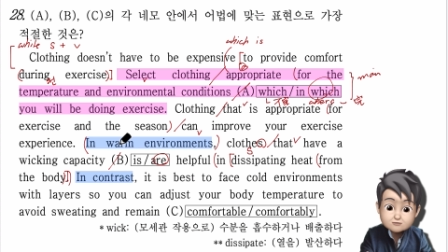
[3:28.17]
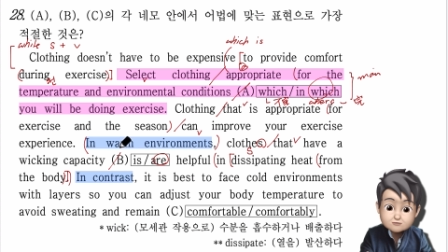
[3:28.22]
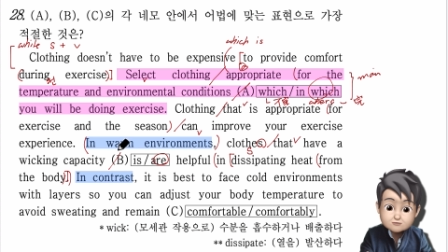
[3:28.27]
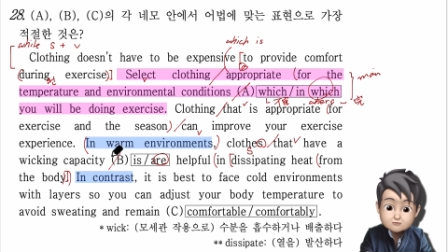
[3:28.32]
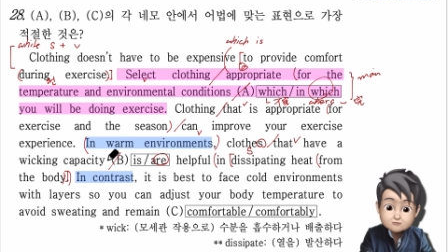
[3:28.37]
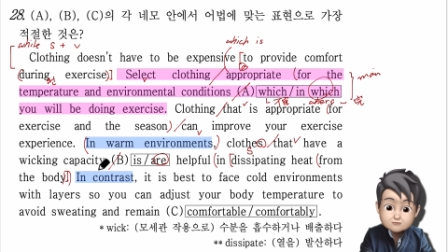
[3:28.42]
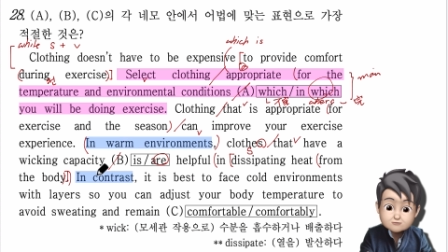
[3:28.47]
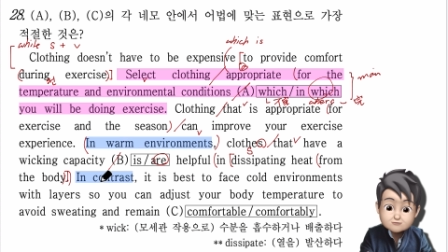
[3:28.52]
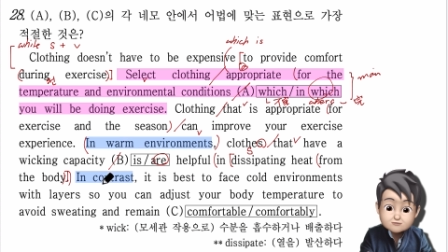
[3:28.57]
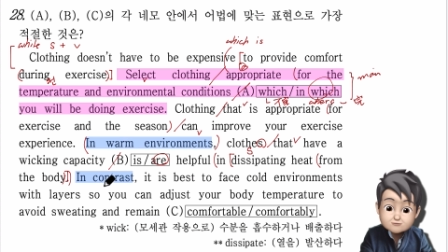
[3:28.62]

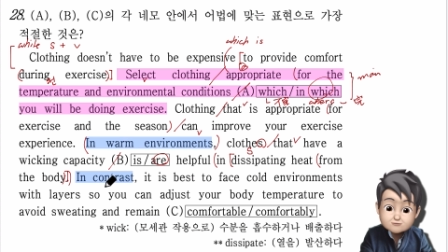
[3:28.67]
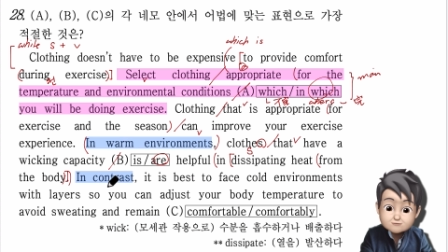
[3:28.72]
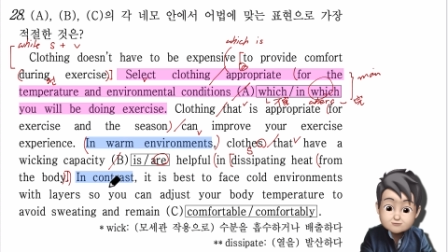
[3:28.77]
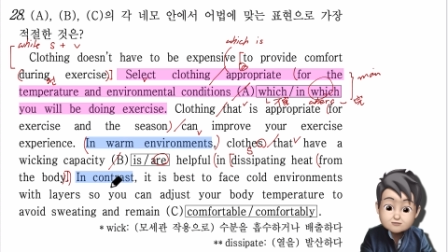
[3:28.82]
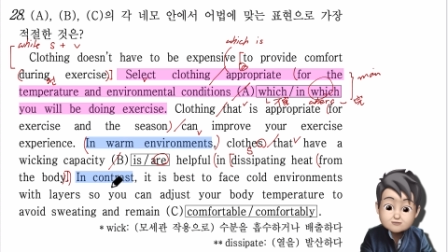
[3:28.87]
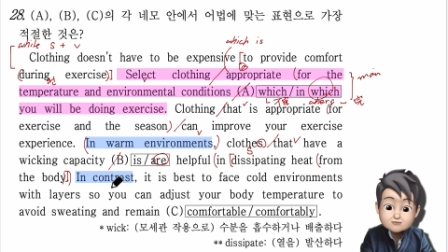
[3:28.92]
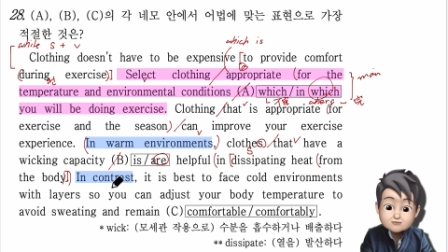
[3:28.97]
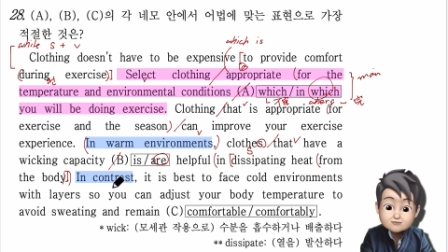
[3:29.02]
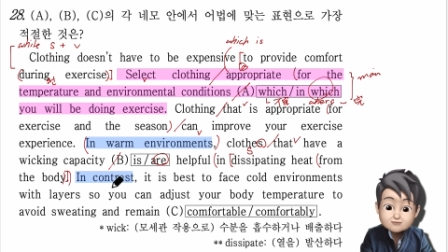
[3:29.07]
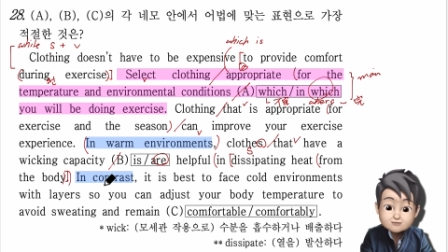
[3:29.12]
그 다음에
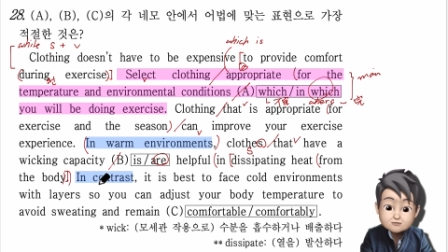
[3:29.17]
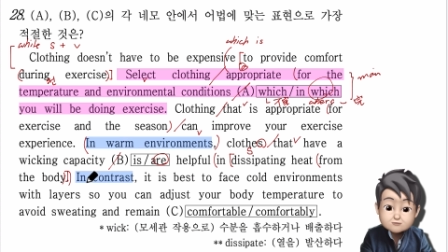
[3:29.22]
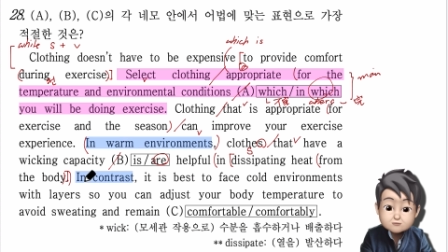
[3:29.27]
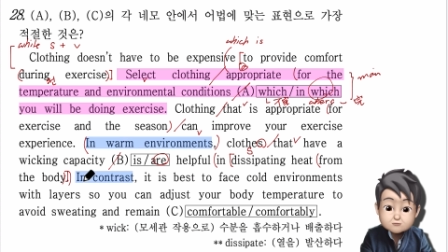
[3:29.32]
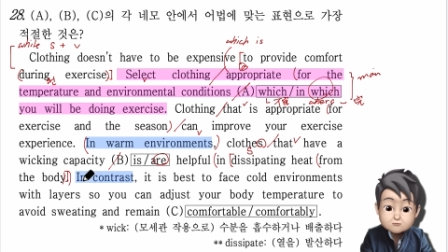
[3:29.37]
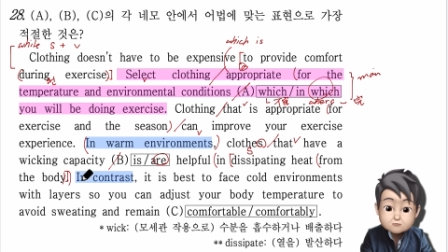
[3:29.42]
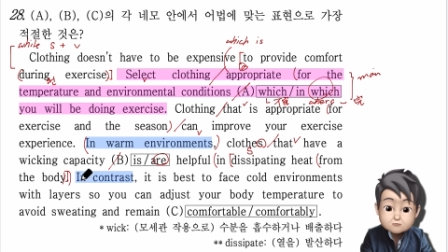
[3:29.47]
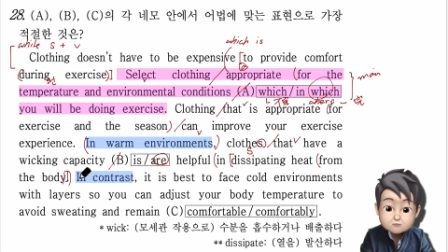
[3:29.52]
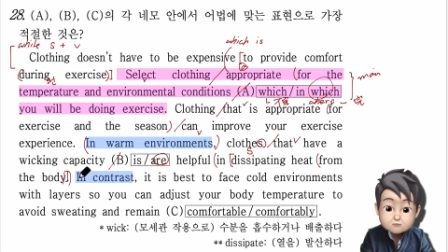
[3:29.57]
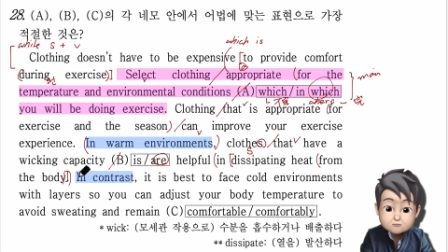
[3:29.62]
이제
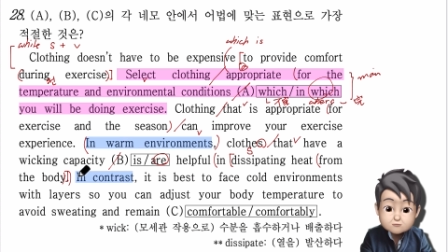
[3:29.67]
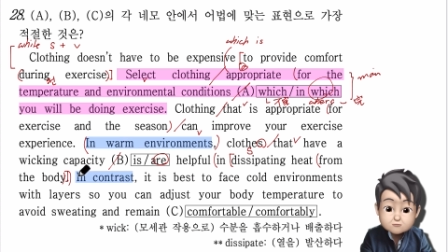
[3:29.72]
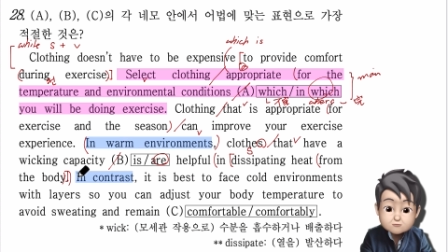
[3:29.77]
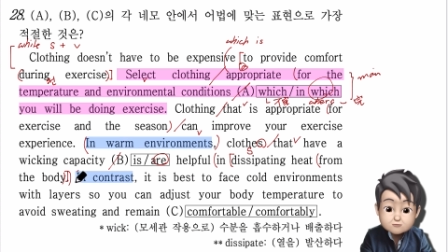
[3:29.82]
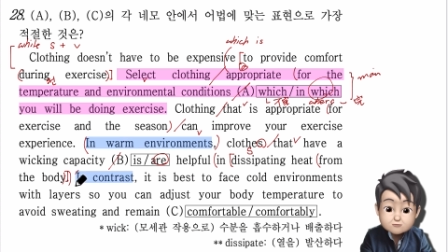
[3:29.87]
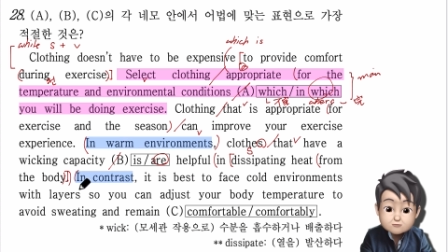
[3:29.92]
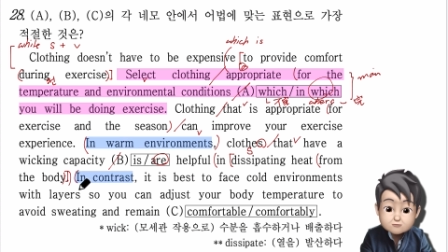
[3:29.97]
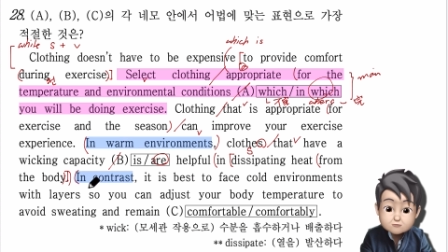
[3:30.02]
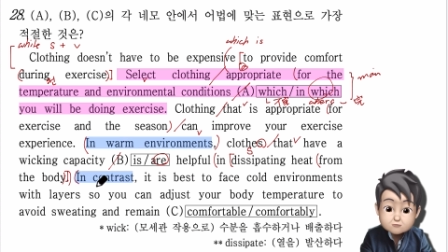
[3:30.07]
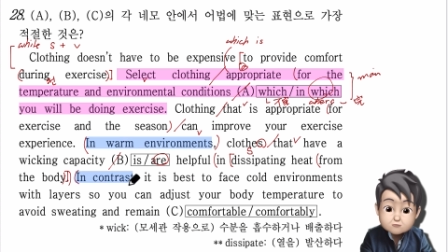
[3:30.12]

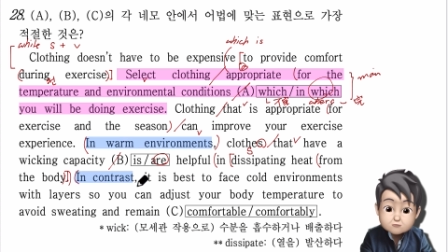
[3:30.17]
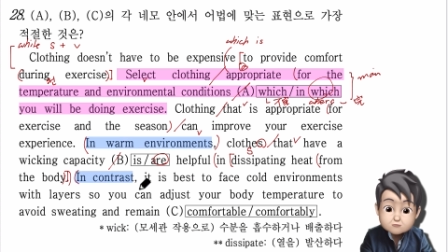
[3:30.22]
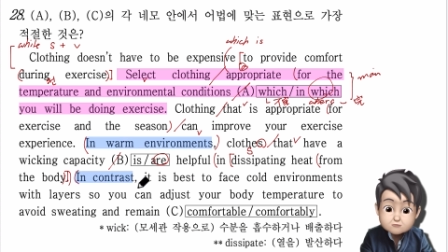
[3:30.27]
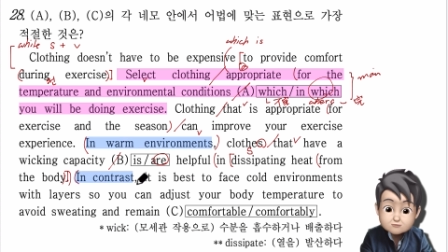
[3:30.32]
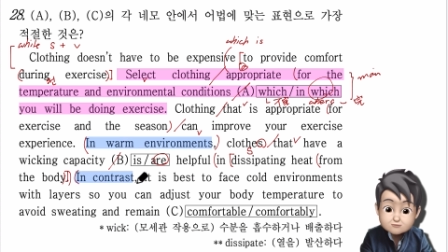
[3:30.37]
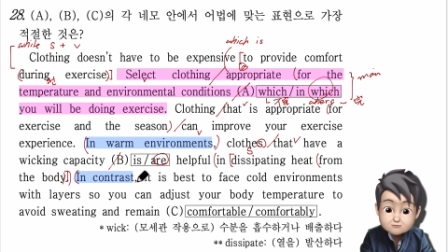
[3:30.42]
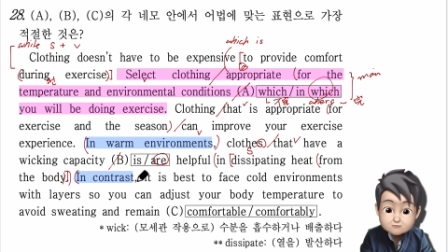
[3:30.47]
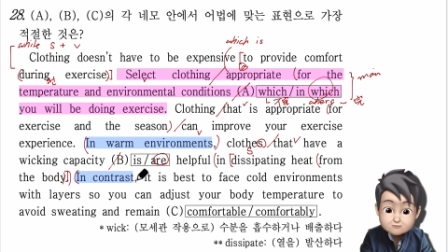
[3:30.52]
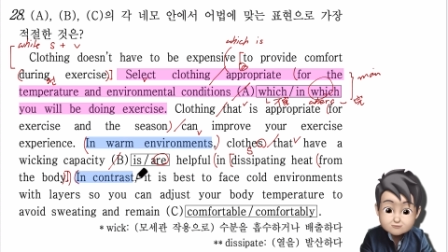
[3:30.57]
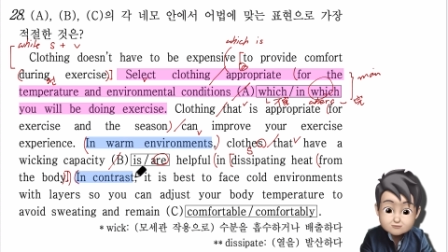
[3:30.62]
대조적으로 추운
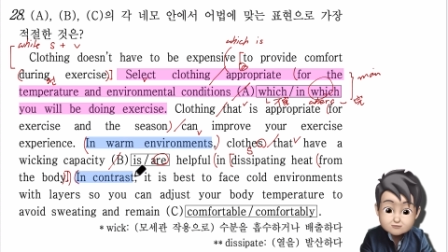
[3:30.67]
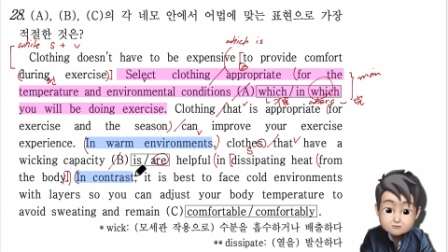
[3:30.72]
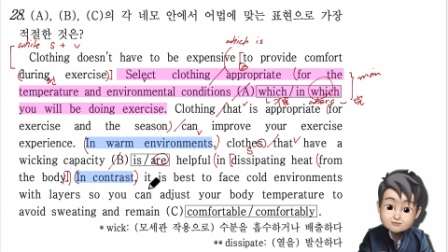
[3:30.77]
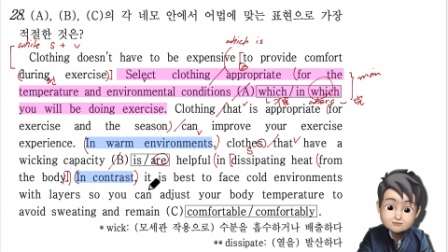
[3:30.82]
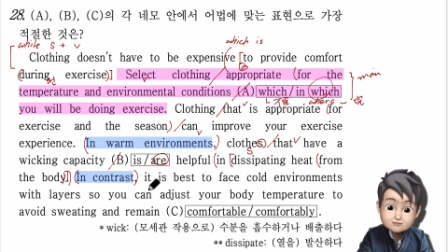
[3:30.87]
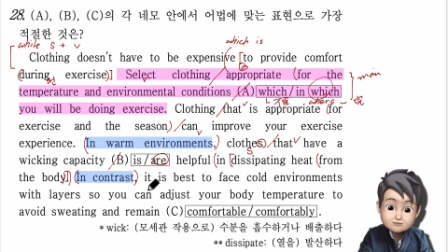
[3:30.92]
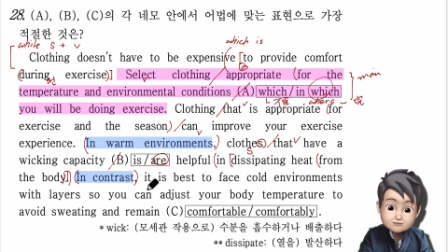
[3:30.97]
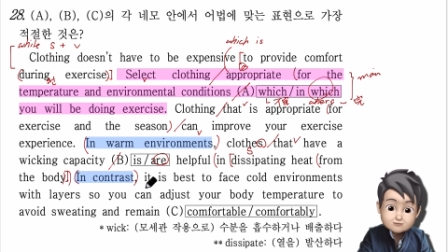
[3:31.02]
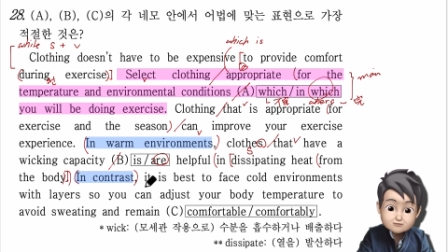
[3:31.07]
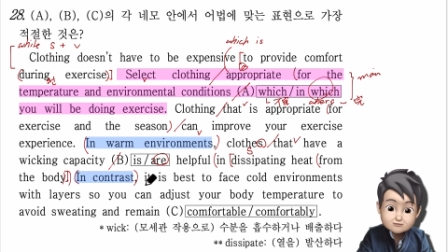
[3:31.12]
환경이 나오게